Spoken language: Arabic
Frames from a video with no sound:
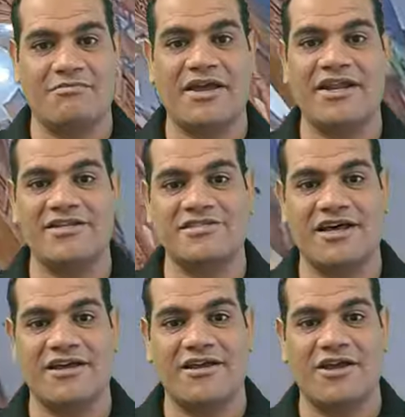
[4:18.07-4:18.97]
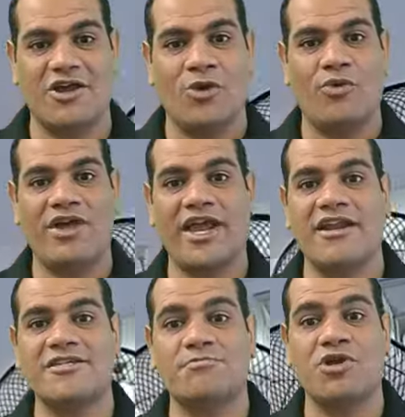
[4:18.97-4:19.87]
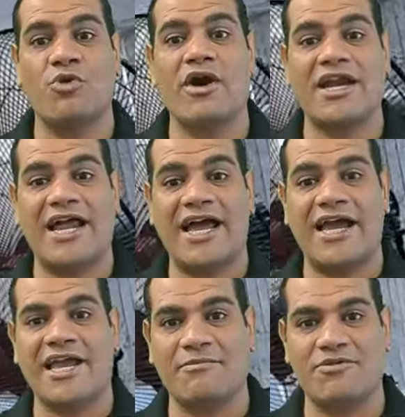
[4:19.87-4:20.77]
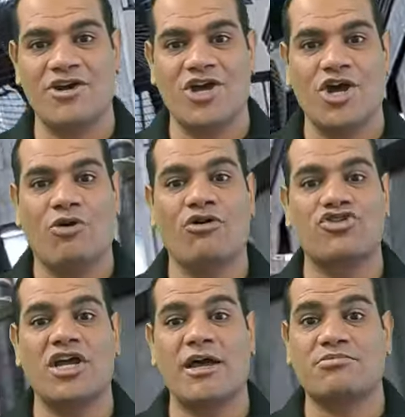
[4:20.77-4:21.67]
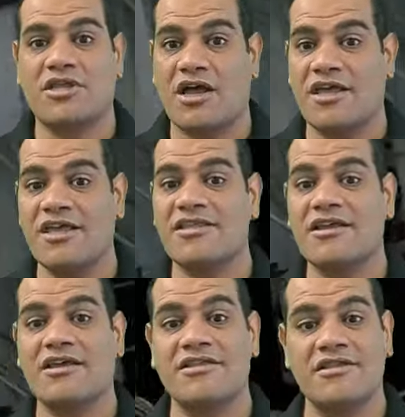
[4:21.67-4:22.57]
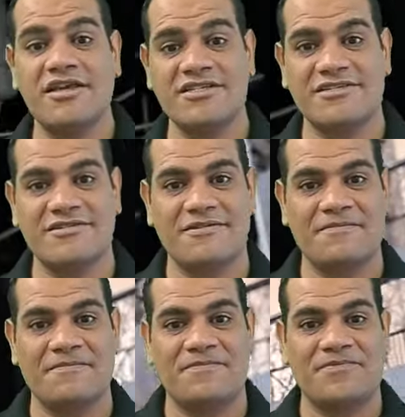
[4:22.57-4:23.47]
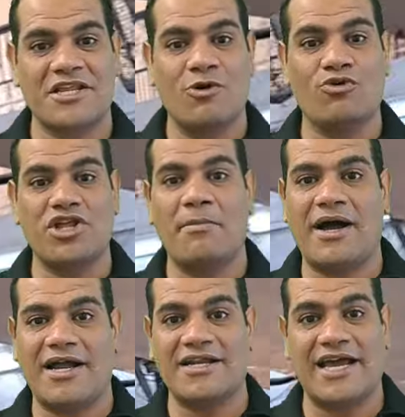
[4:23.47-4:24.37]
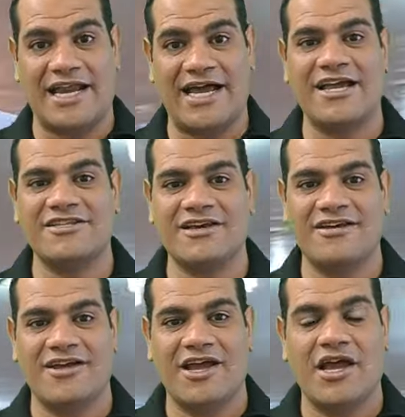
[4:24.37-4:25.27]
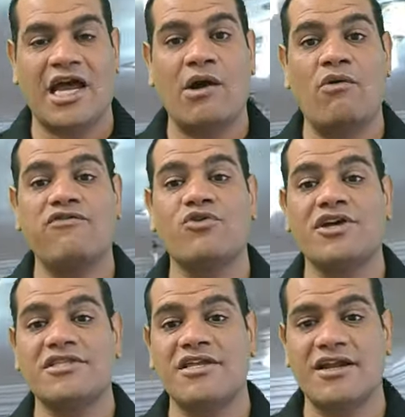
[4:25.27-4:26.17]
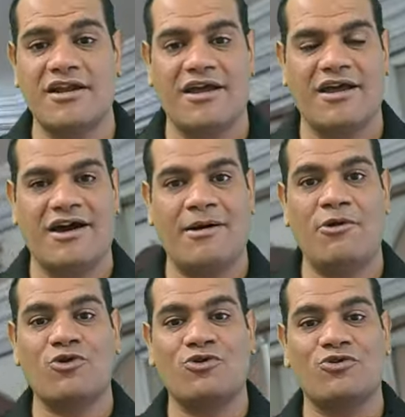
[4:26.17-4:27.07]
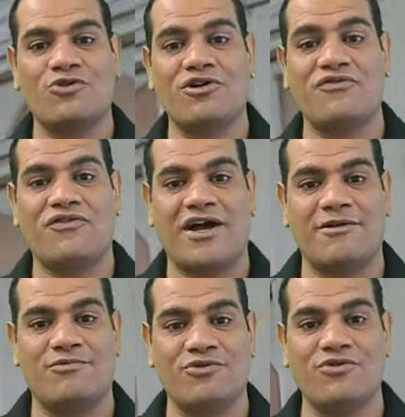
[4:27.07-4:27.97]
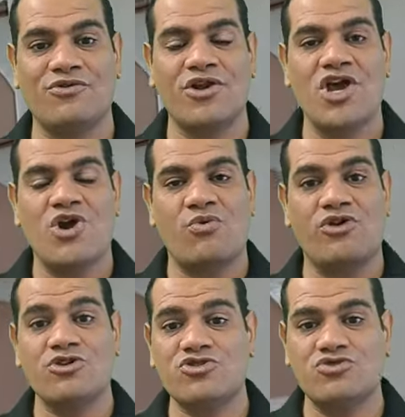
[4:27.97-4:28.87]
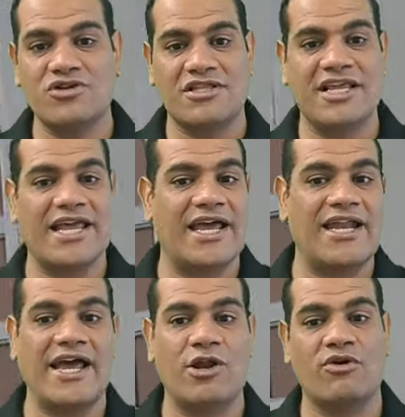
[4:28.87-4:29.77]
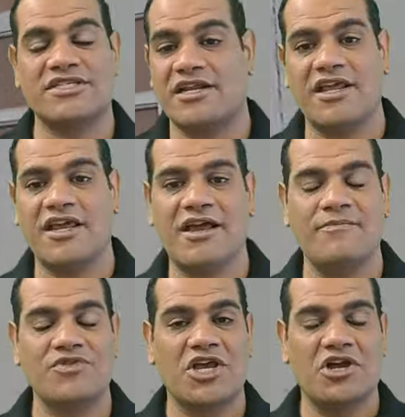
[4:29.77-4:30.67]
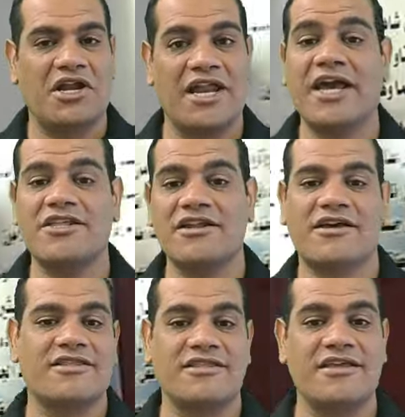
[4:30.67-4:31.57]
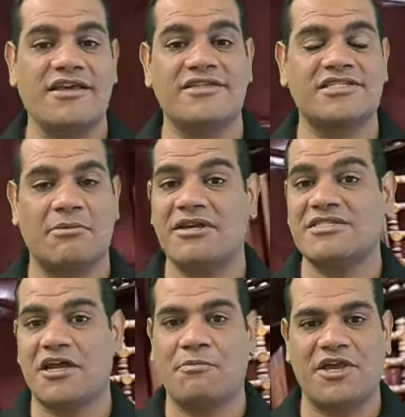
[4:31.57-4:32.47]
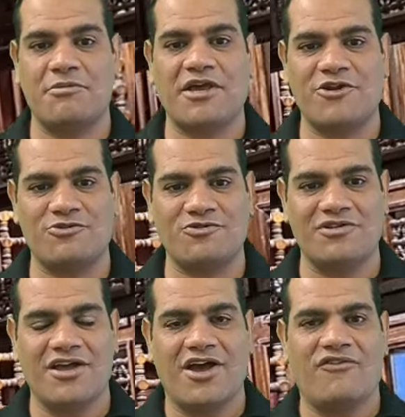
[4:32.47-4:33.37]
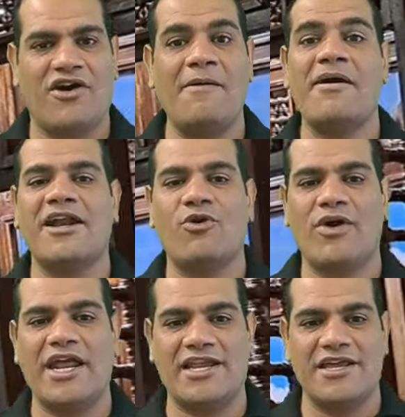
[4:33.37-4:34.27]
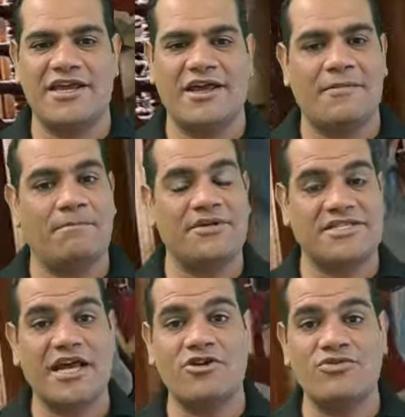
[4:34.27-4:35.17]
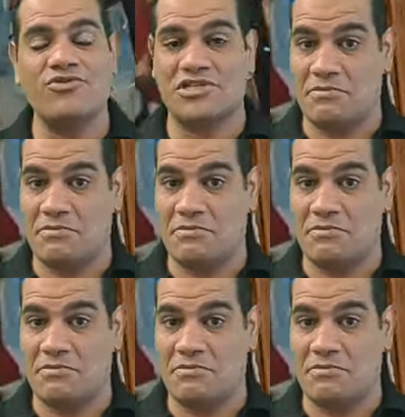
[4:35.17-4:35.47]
المجلس ده ويجلس بجوار الحاكم وطلب تقييد القديس وطبعا كالعادة خوفوا جدا أمروا أنه يرفع البخور ويسجد للآلهة الوثنية لكن القديس تمسك بإيمانه فأمر الوالي بسجنه